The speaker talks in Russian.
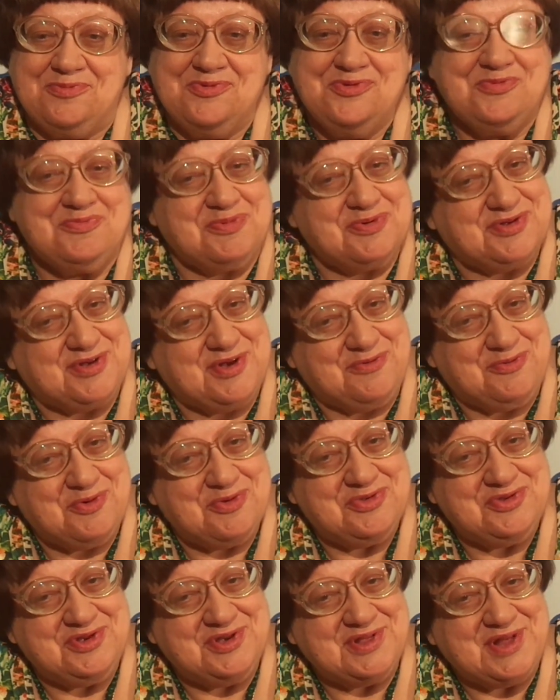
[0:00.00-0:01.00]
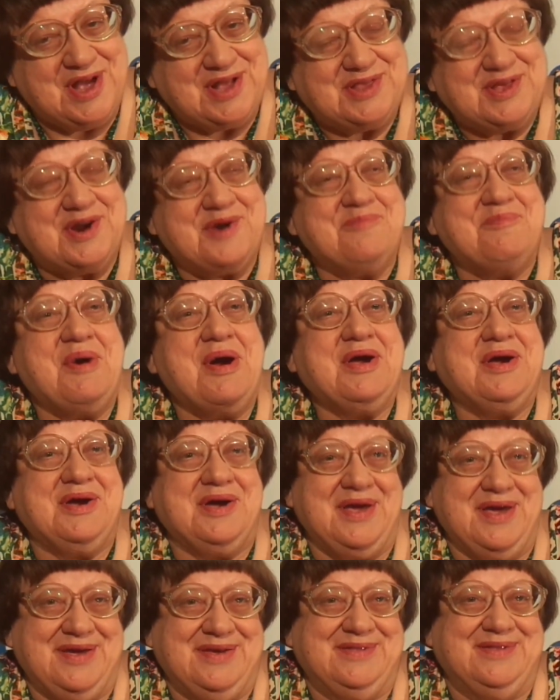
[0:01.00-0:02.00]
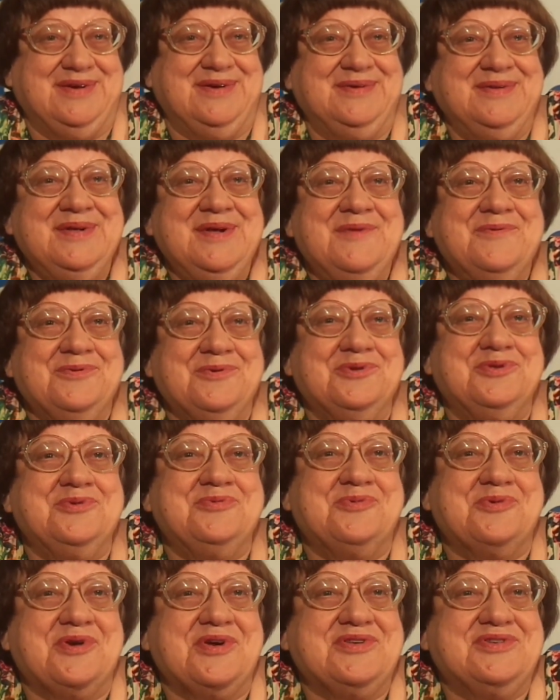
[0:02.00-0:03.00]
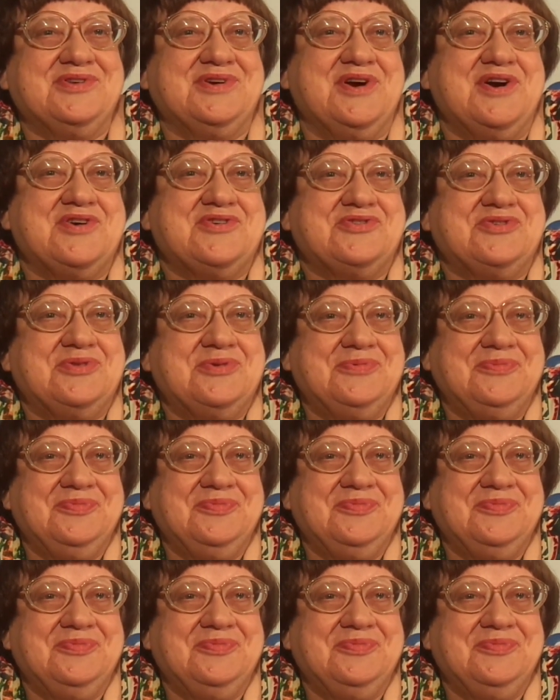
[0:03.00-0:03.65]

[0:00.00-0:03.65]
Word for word: пусть позовет сенатора Маккейна, тот ему расскажет.